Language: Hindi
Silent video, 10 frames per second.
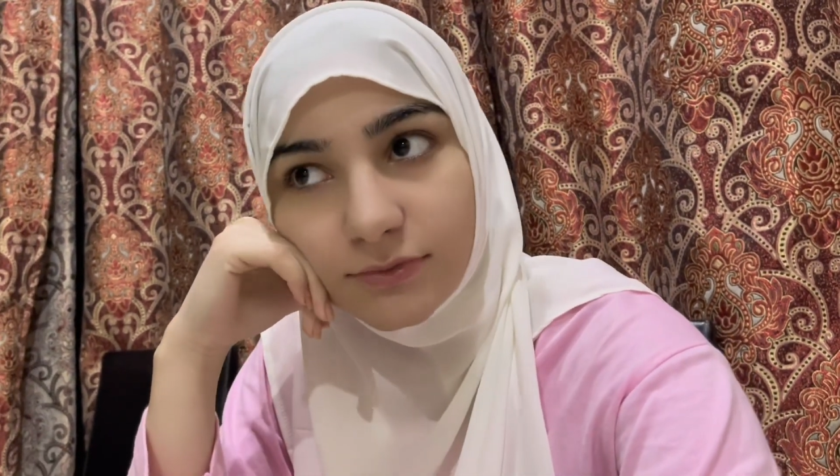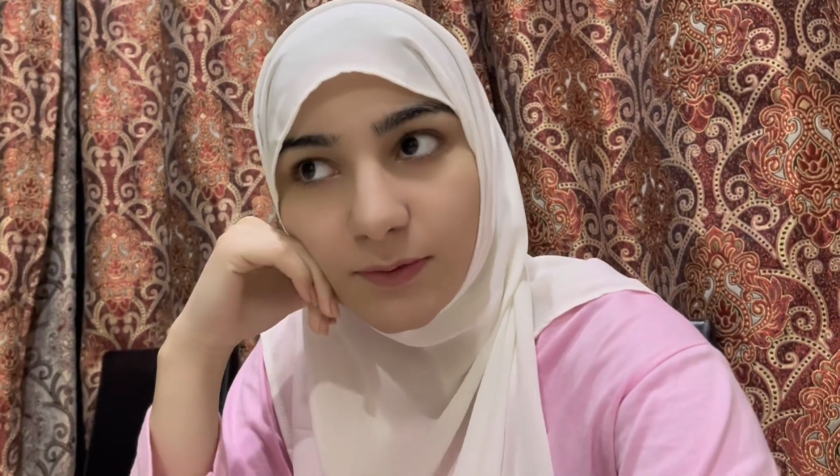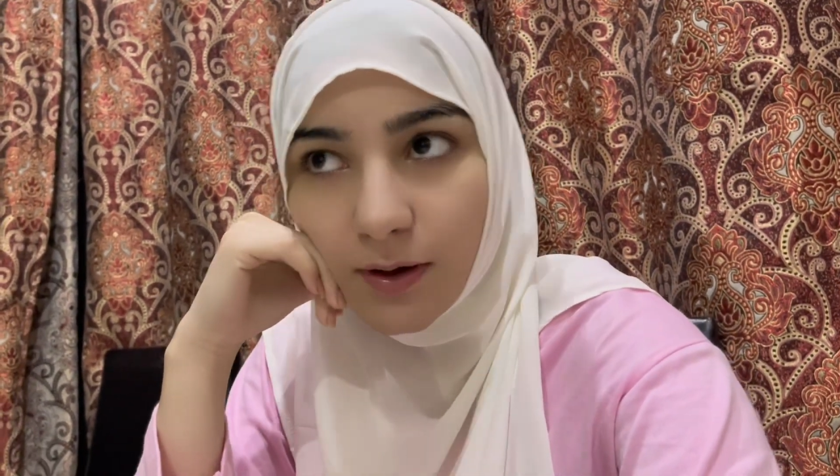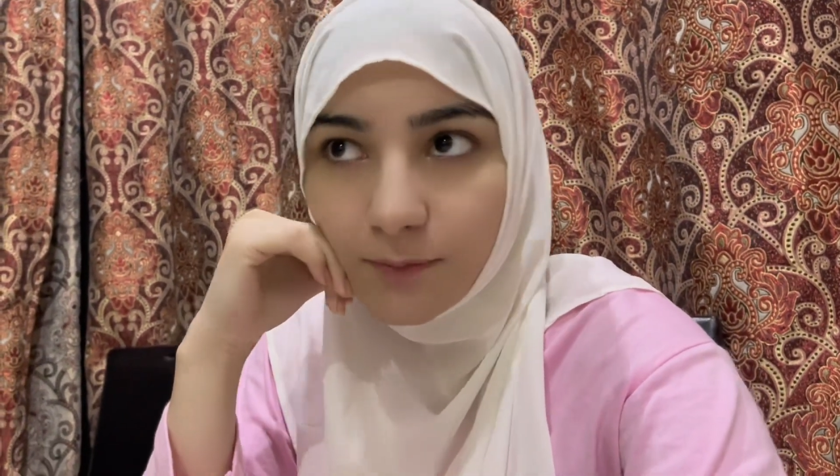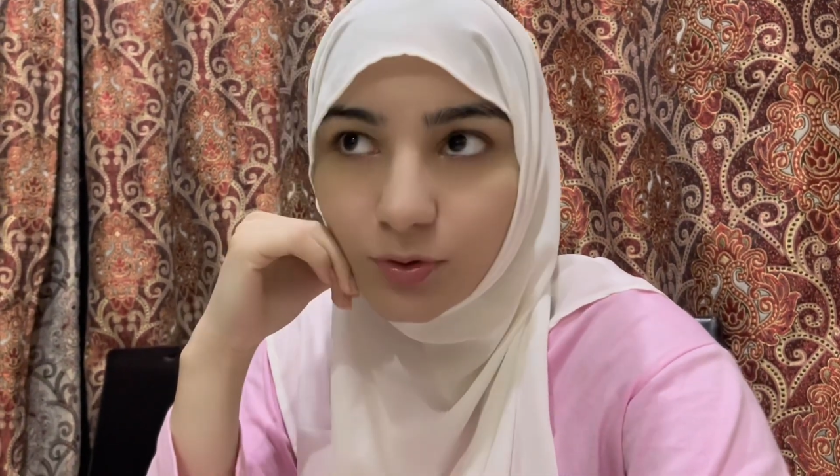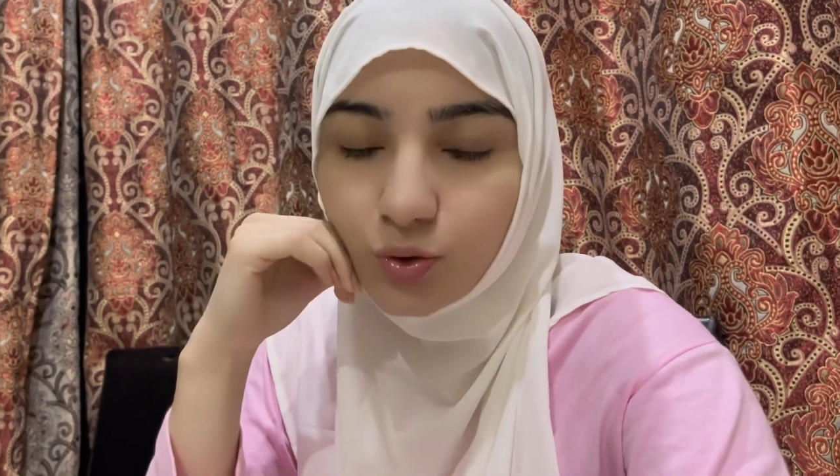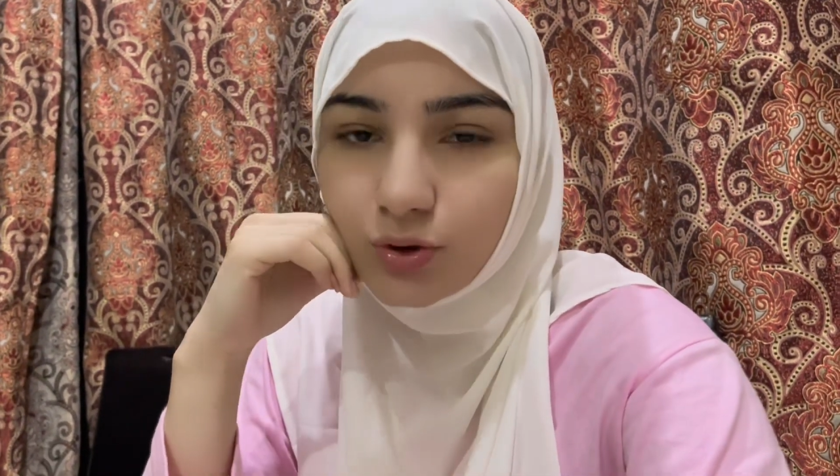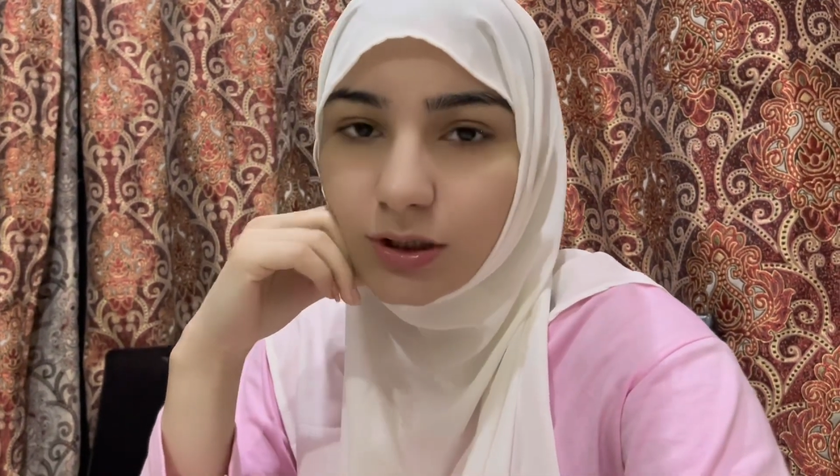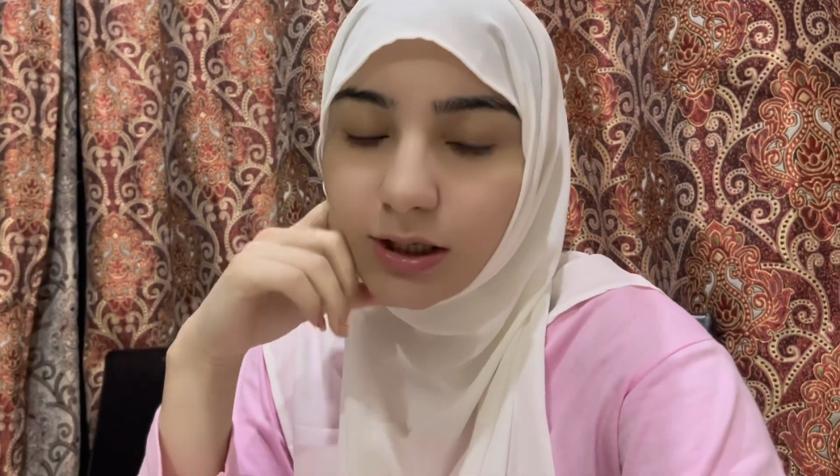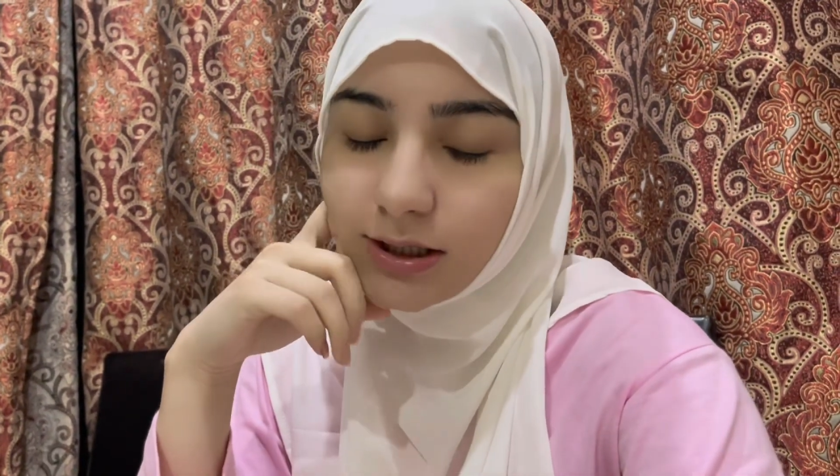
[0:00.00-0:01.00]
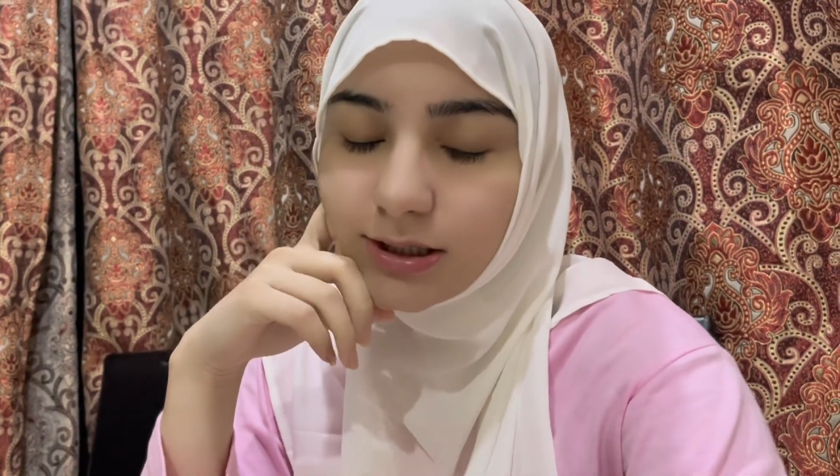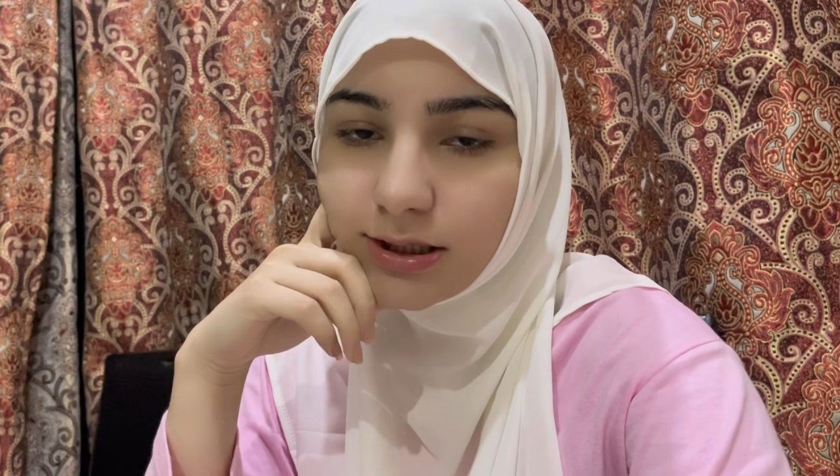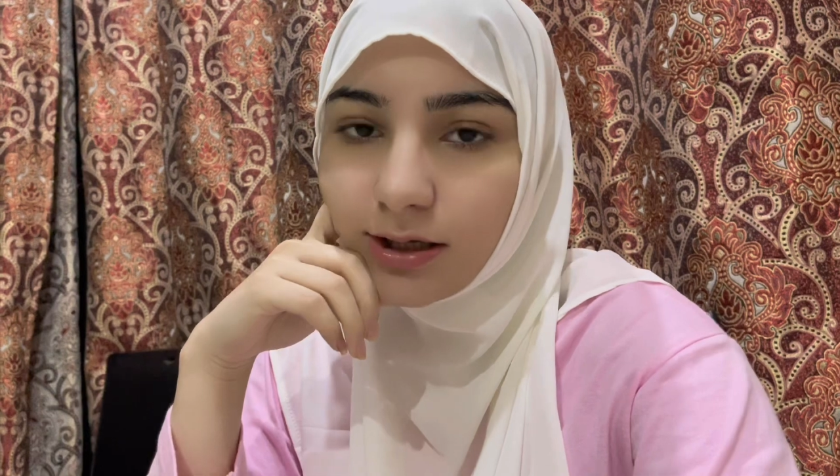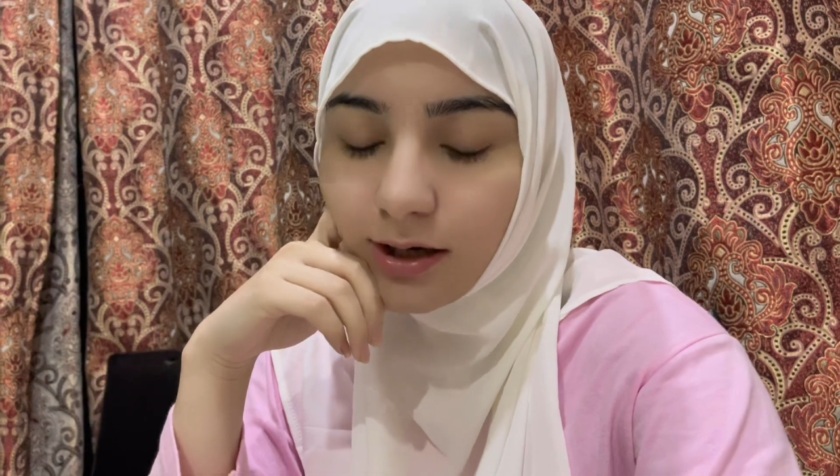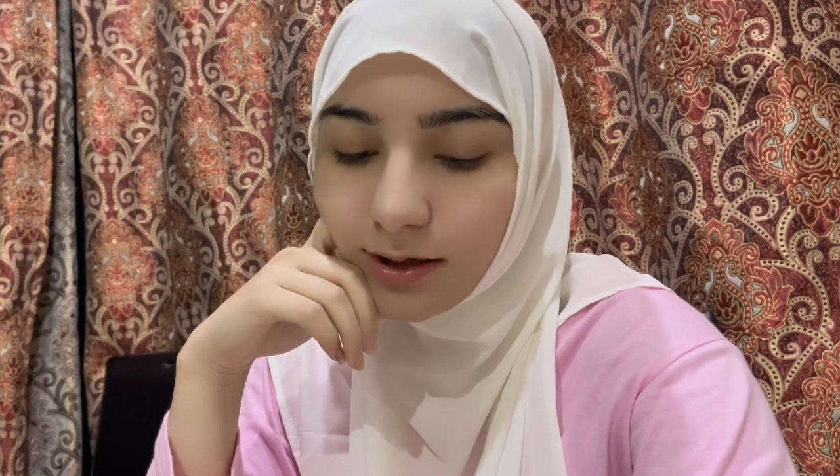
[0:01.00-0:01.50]
जब हम दूसरी या
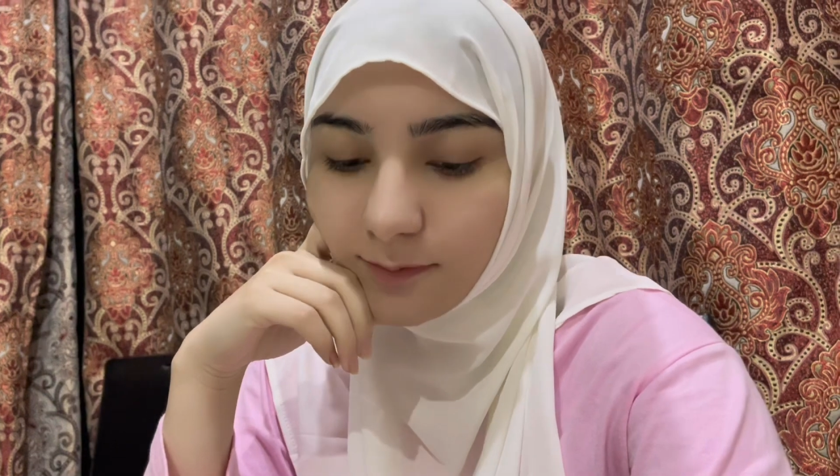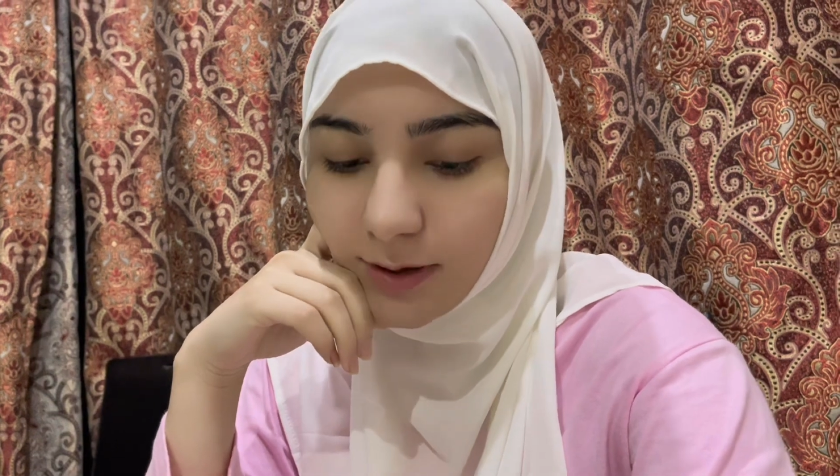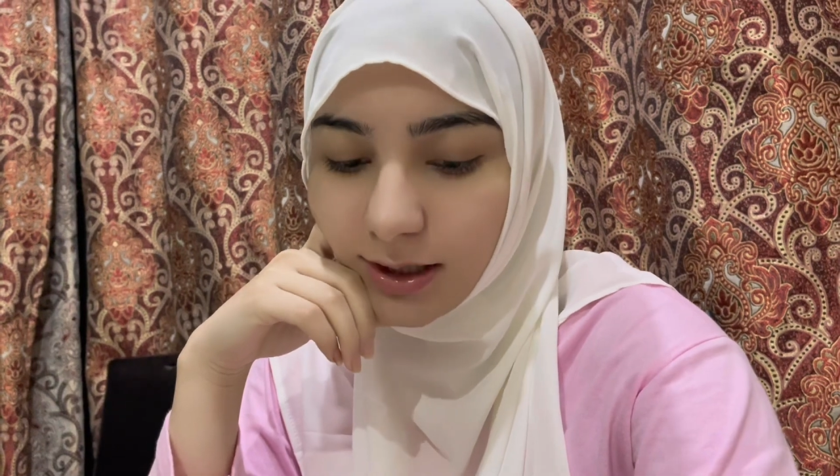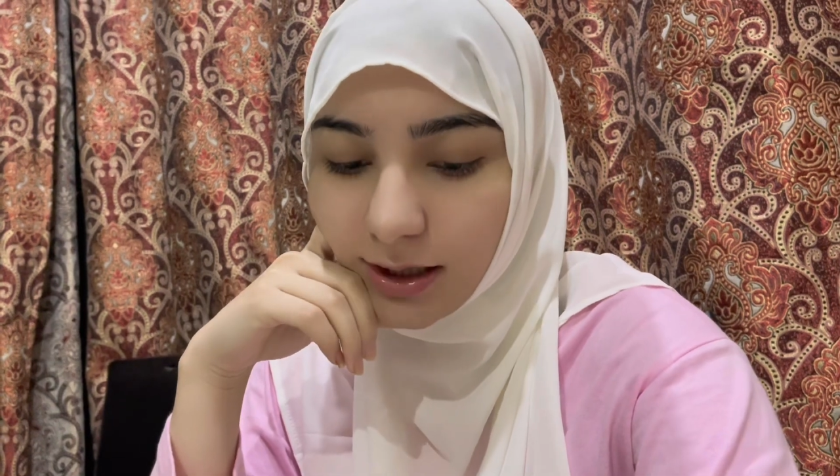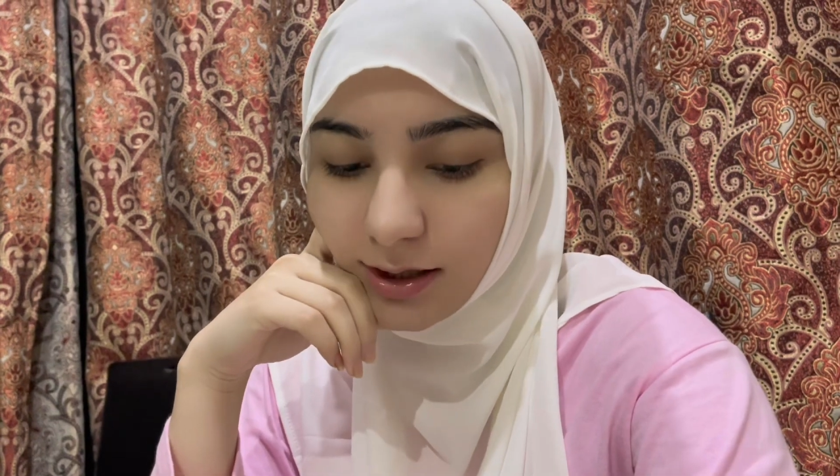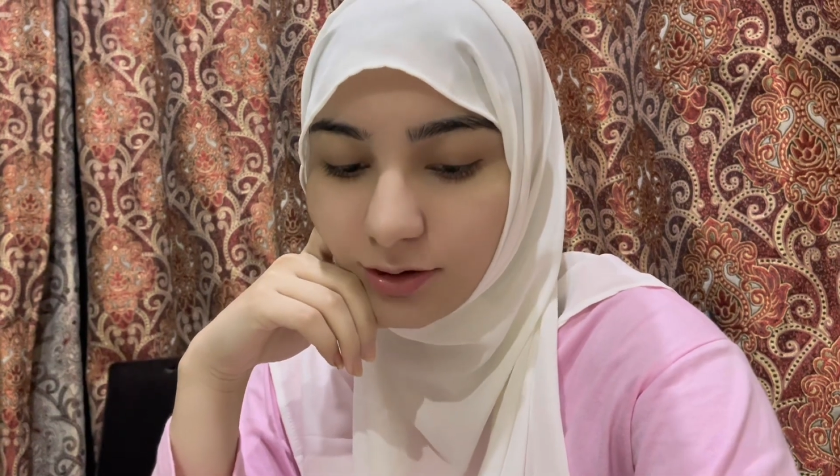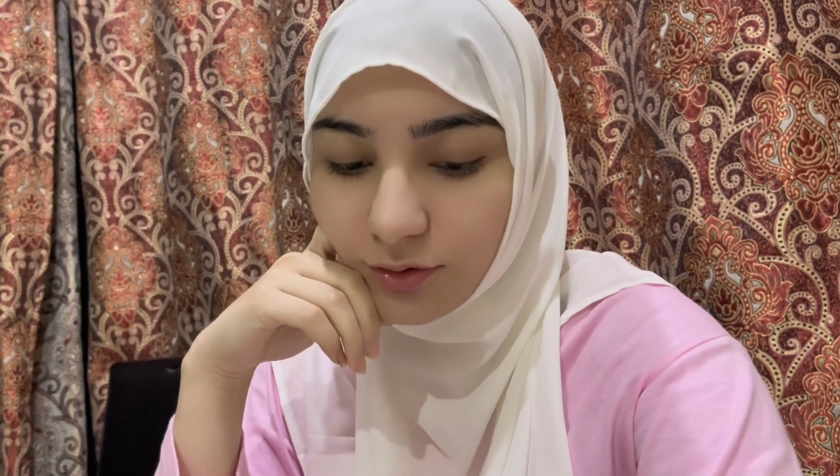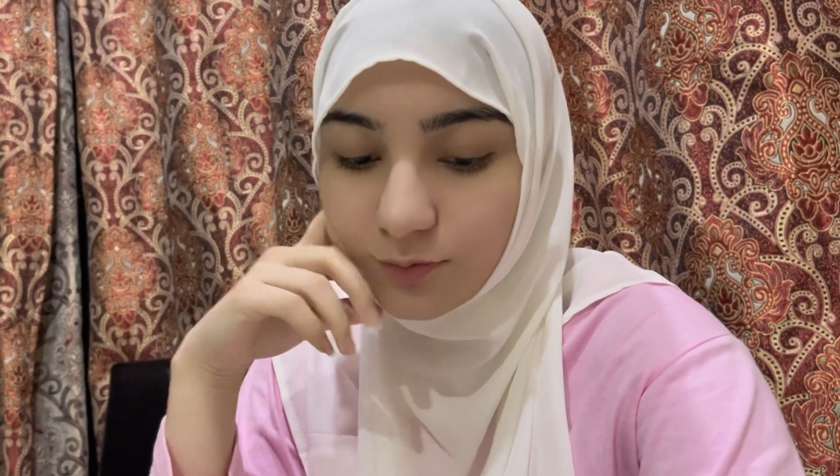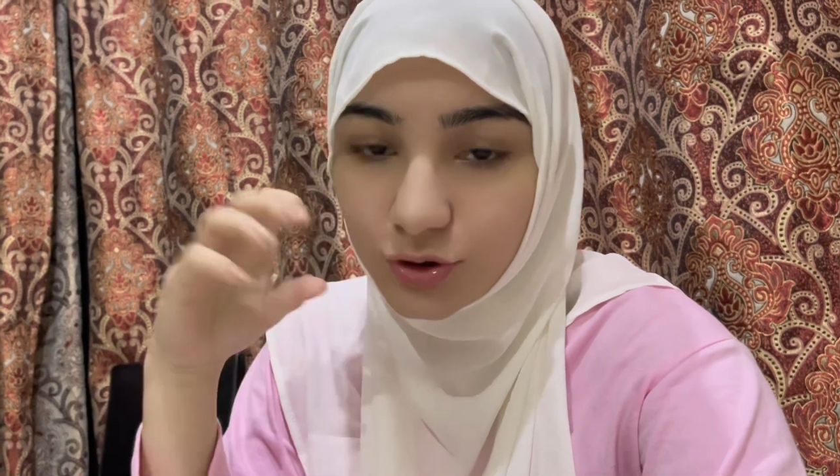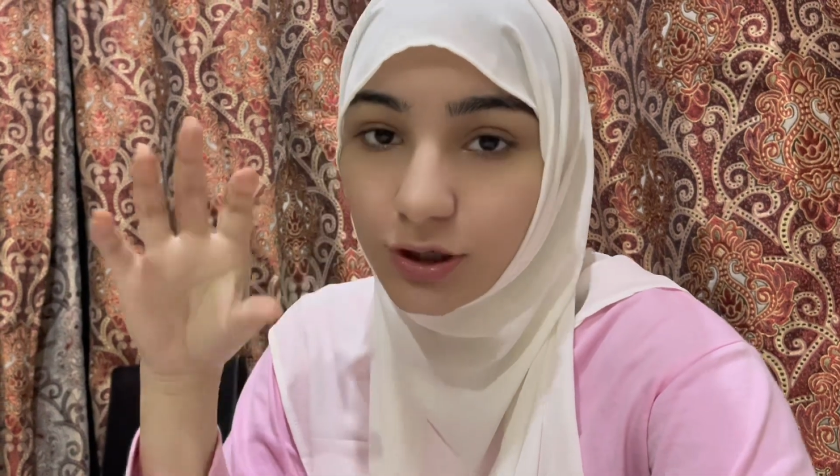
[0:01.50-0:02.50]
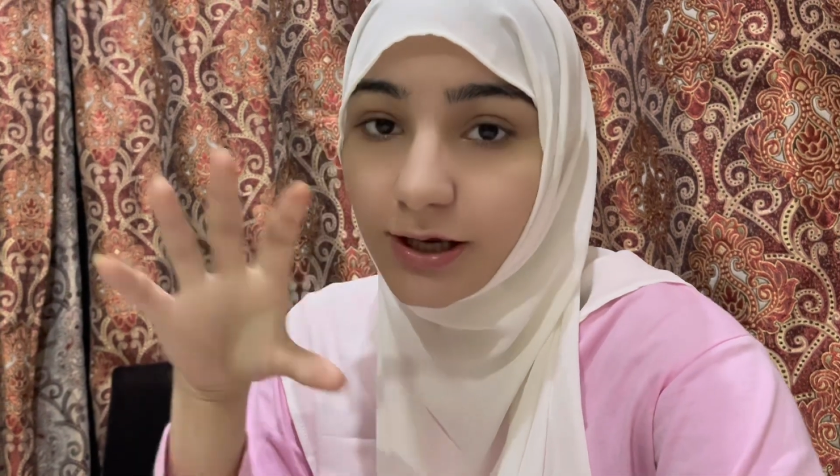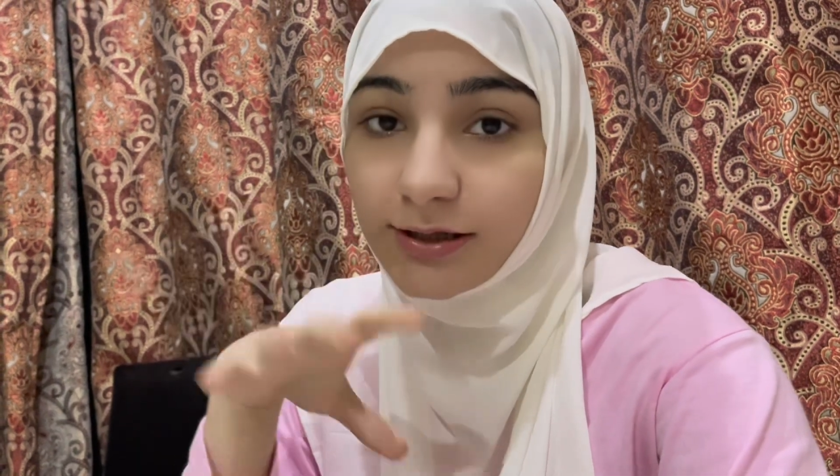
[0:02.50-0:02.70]
तीसरी रकत में थे ना तो मुझे